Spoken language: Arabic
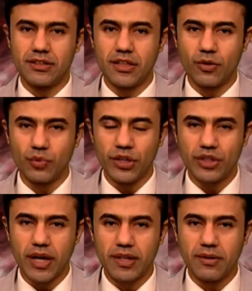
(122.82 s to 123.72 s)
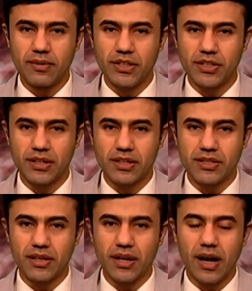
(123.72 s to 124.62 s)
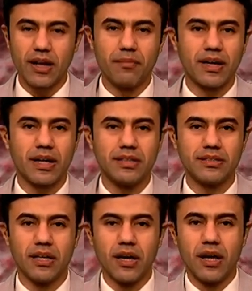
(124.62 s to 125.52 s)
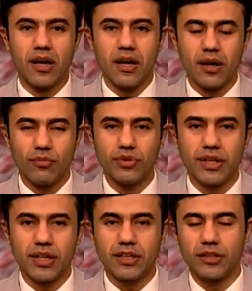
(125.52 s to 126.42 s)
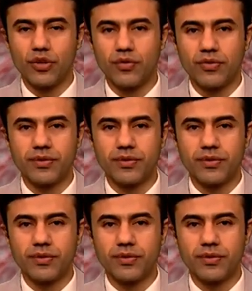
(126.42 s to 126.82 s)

ترويج هذه الميليشيات للسيطرة على مركز مديرية الجوف